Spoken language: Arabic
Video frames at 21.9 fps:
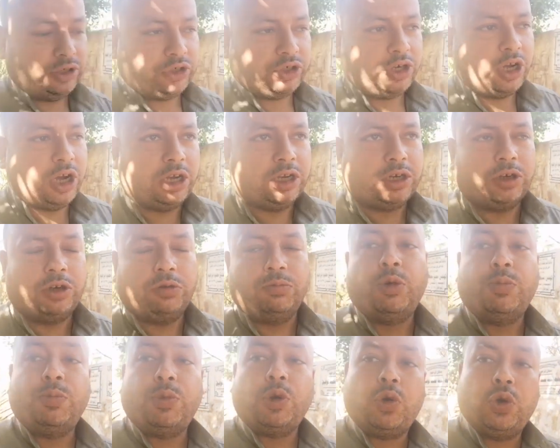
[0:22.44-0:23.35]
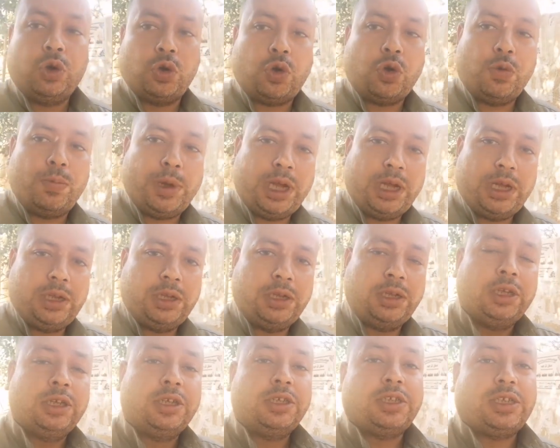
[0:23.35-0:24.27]
شهر المهم كل جمعه
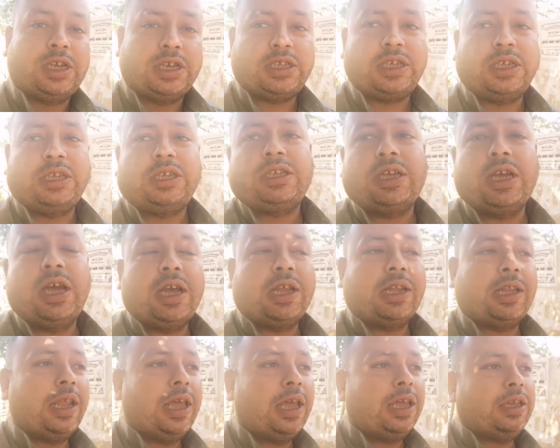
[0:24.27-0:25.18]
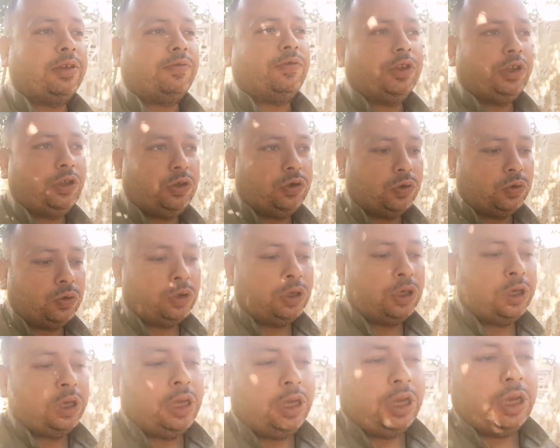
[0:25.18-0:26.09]
الساعه 6 هتلاقي فيديو
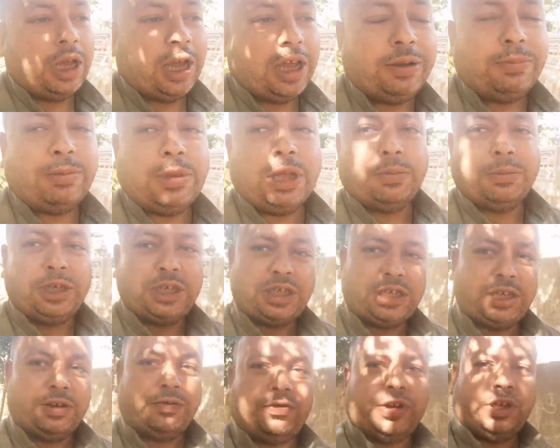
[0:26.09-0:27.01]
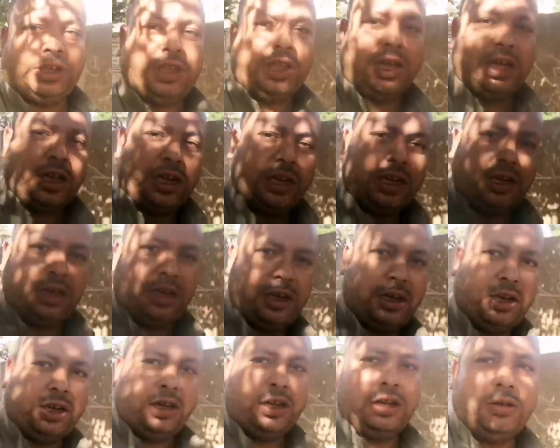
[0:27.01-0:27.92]
هنبدا من الصفر ده
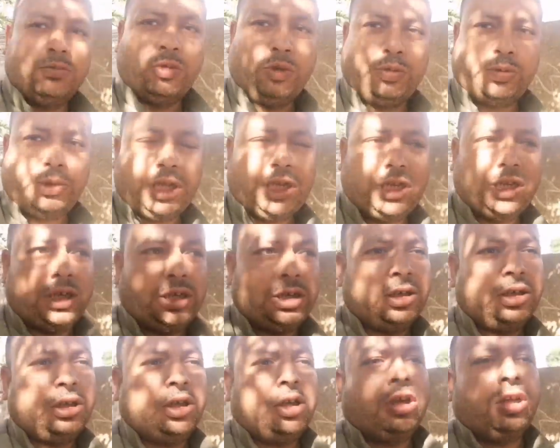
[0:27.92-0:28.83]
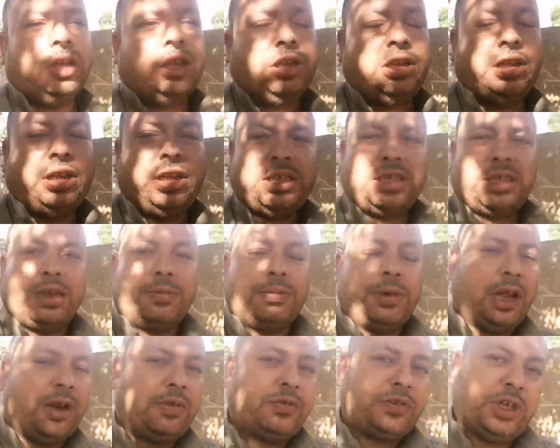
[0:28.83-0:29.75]
المبتدئ اللي
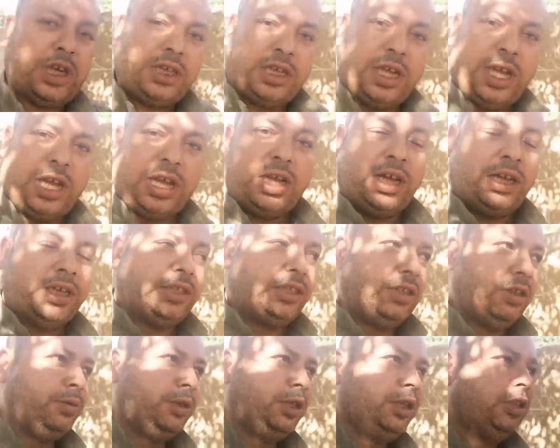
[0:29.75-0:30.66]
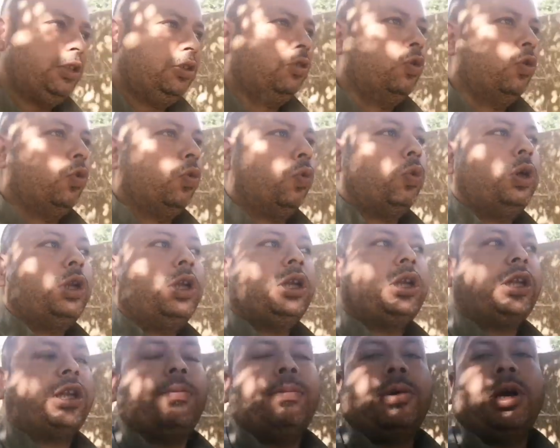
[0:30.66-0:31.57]
لسه ما يعرفش اي حاجه عن التبريد
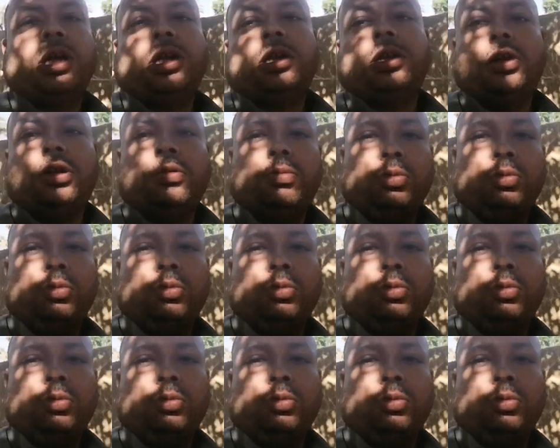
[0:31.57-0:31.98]
وللكمان